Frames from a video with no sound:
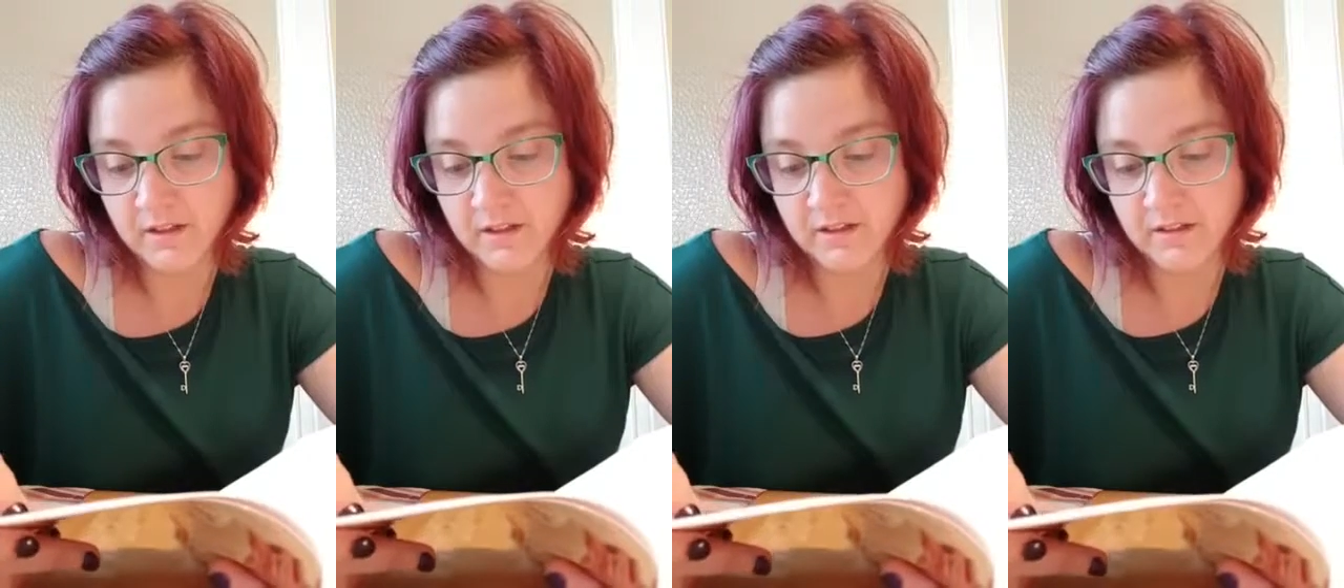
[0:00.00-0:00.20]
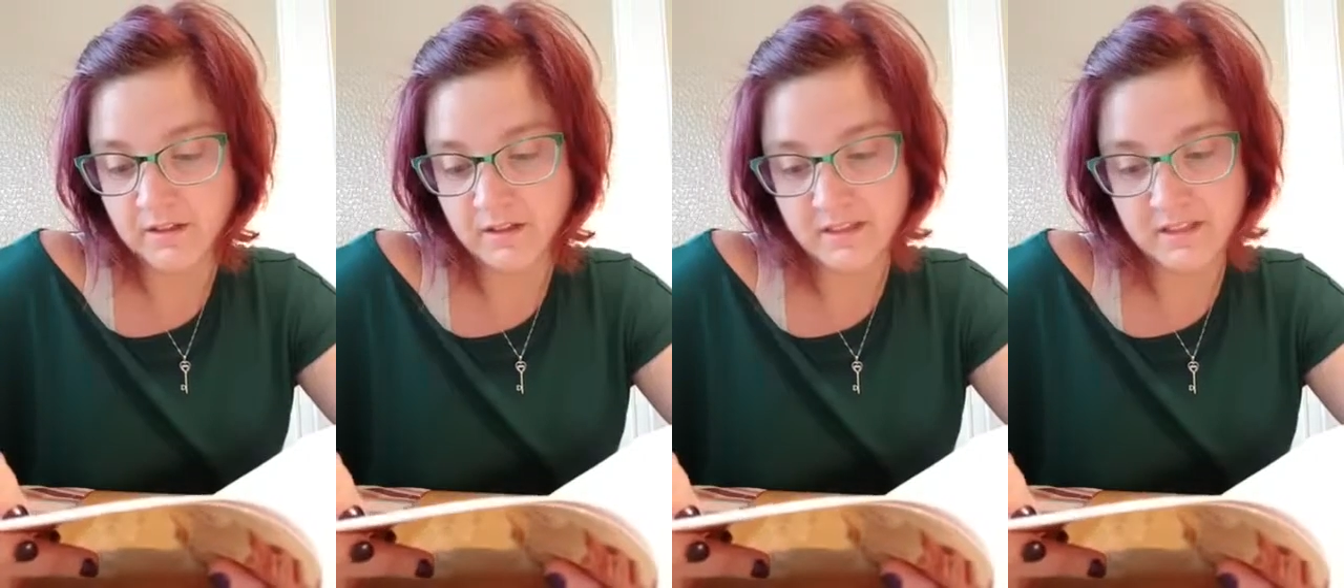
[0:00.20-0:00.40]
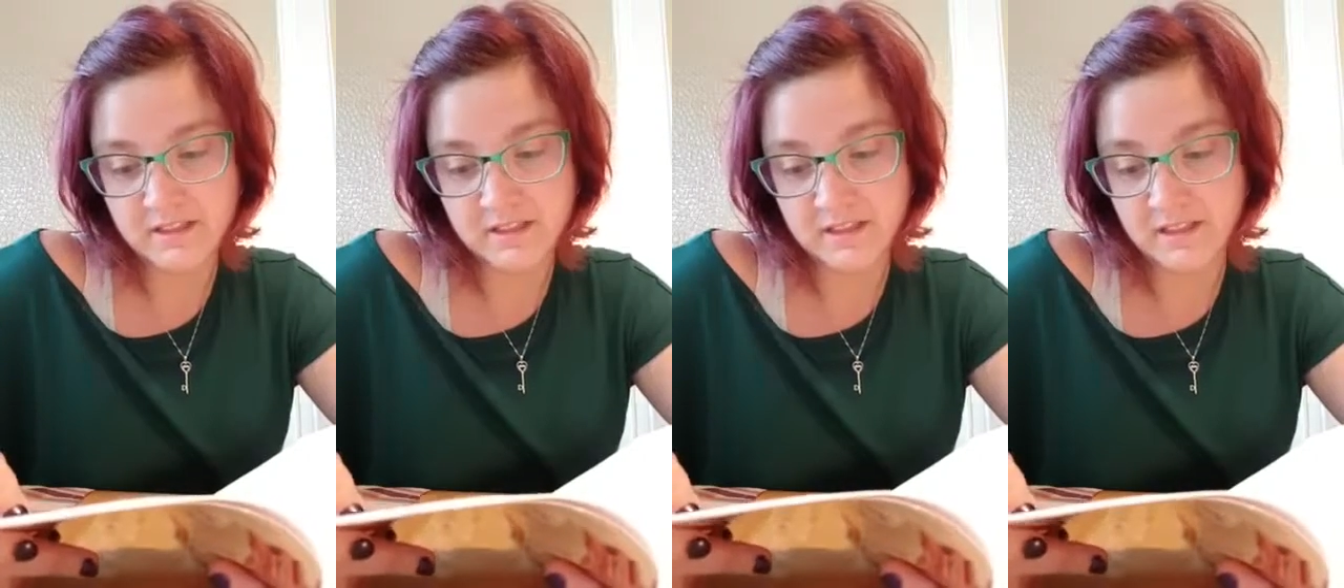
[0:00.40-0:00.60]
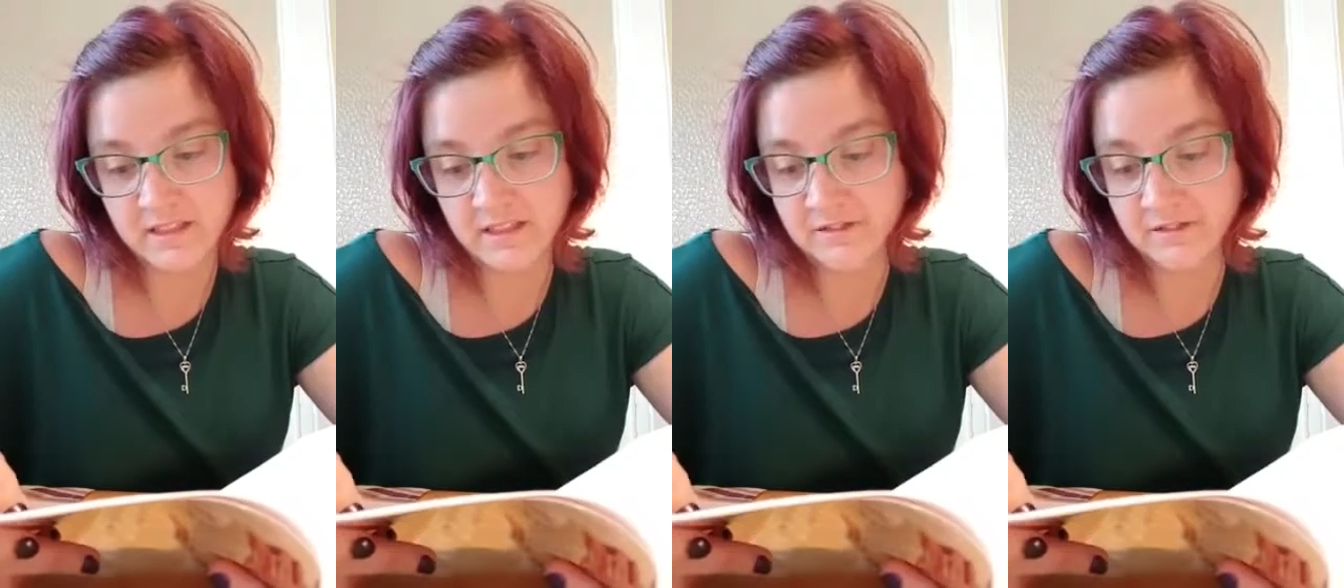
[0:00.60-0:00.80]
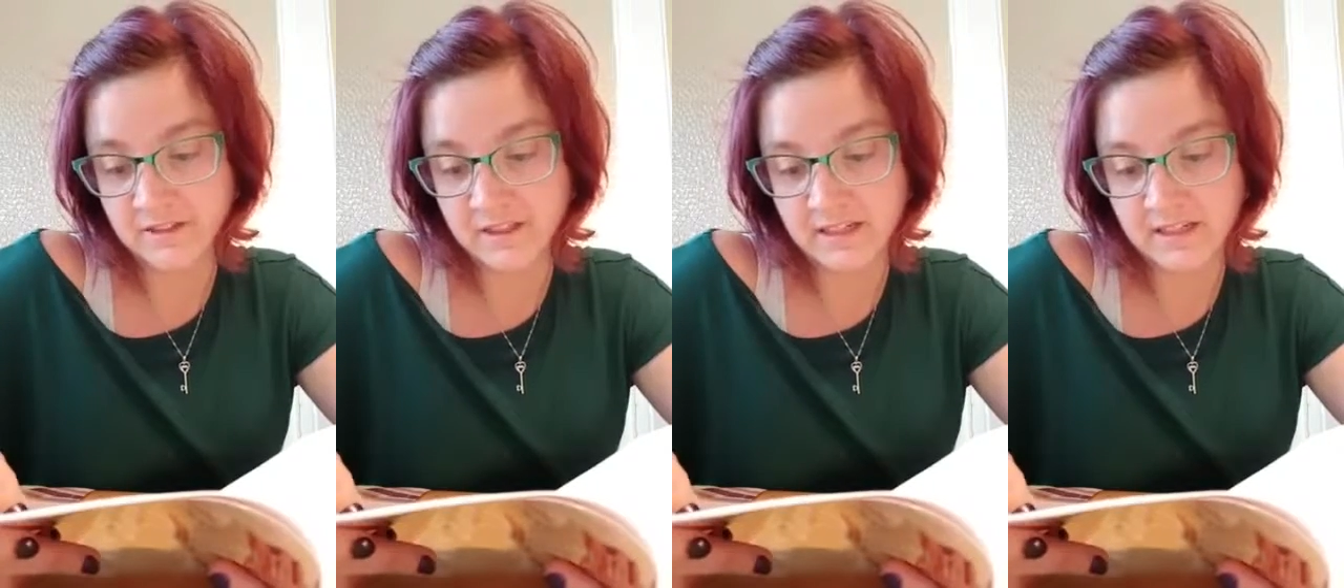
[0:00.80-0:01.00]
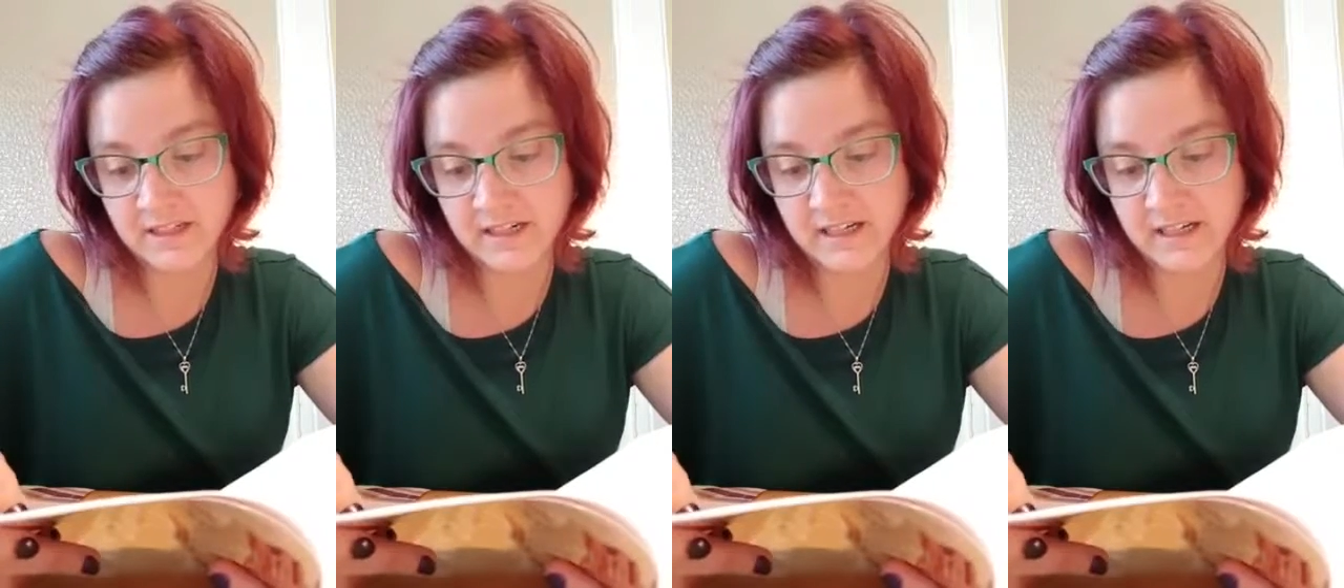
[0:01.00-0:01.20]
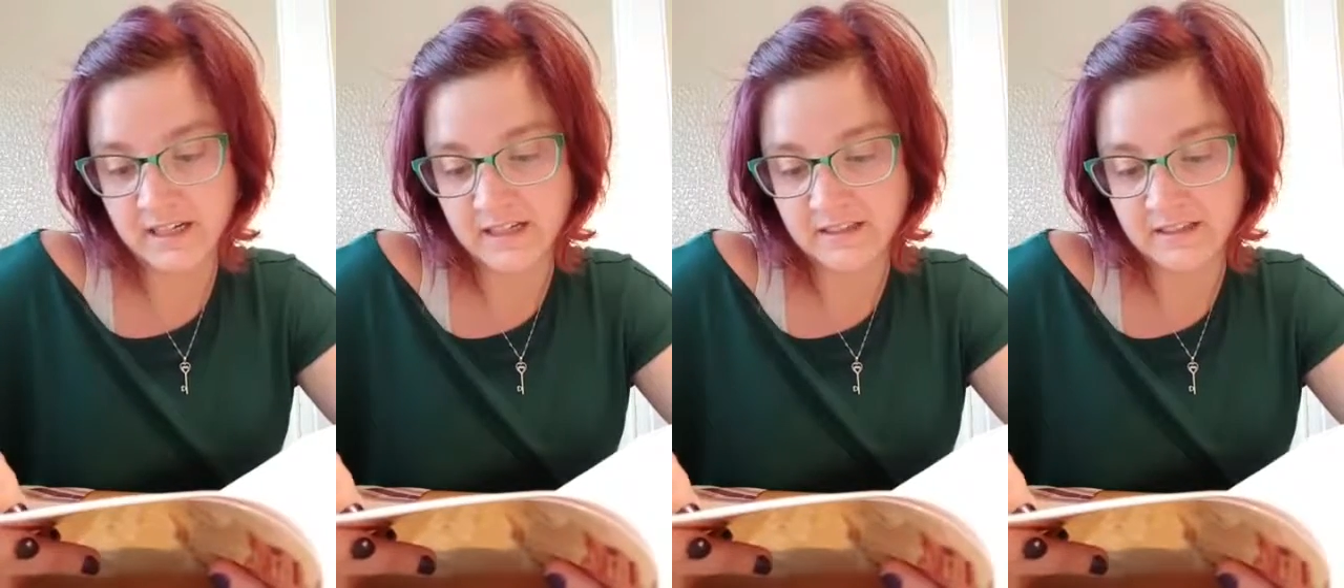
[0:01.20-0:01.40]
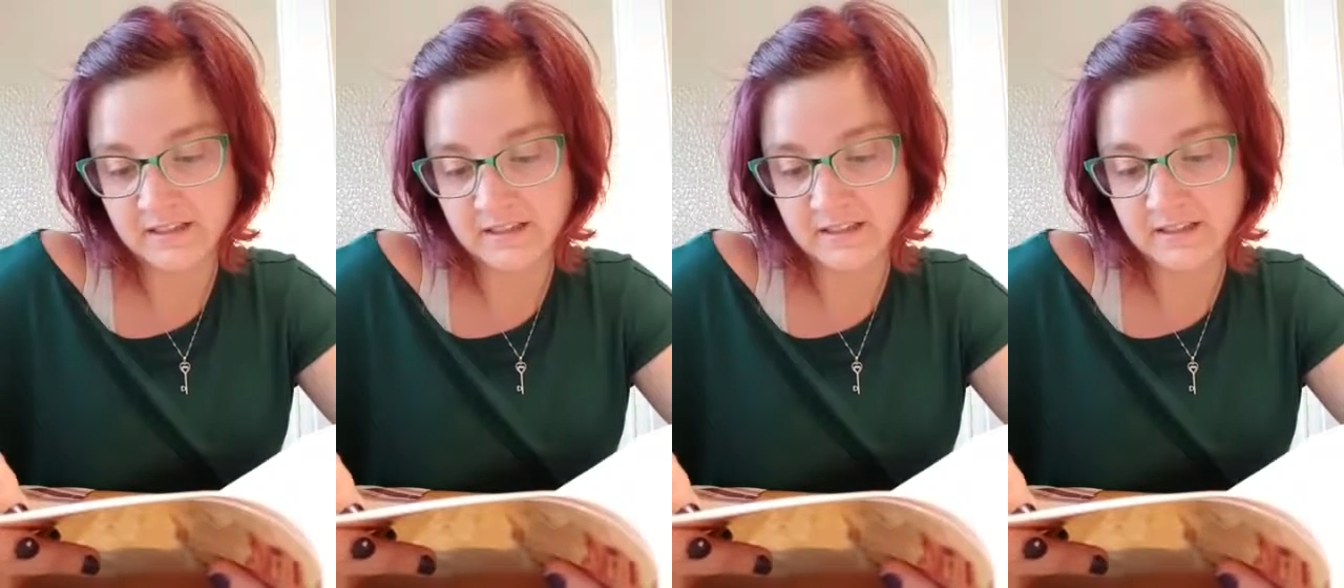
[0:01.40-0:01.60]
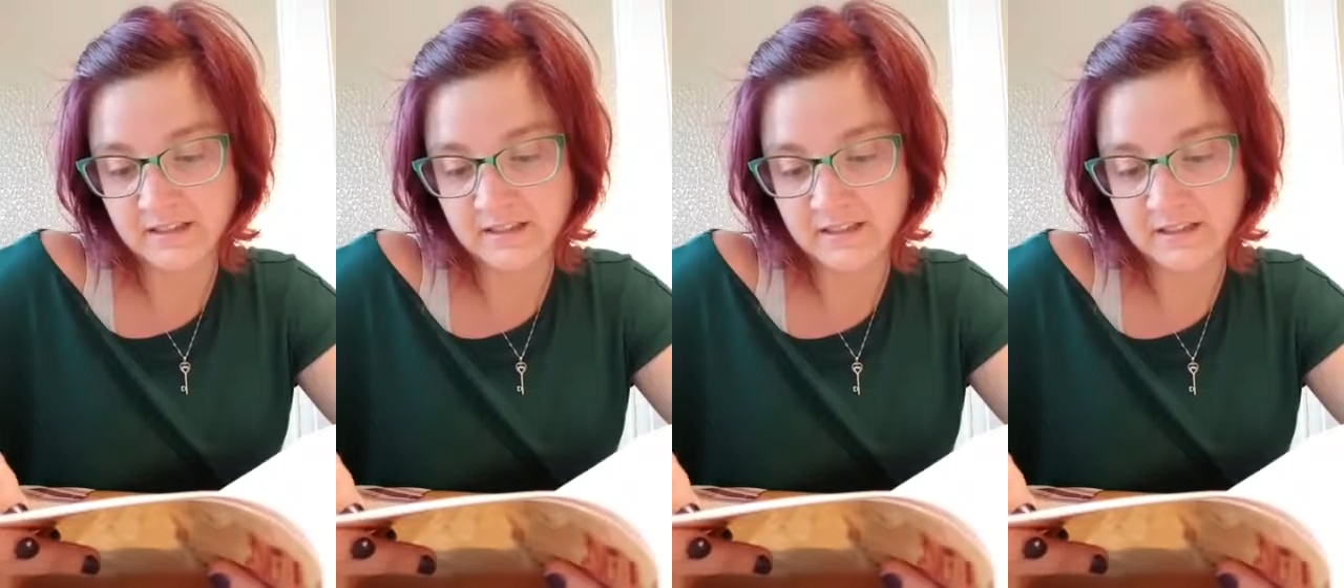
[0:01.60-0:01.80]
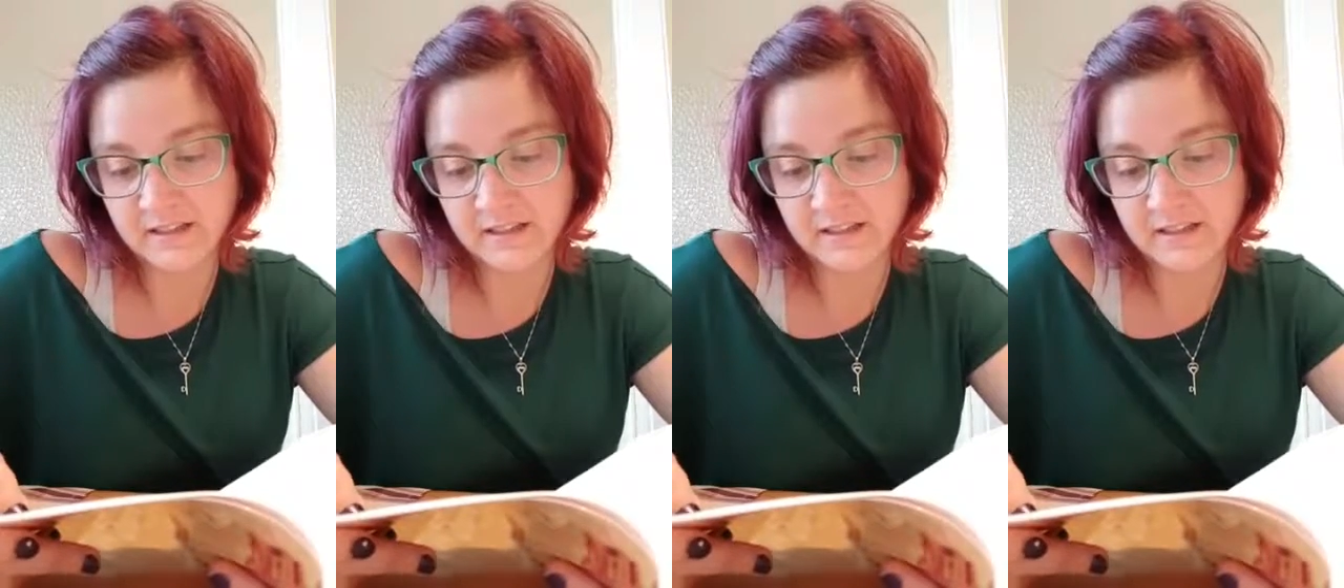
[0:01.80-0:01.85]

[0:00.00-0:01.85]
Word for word: Nicht in Nevada, lachte ich.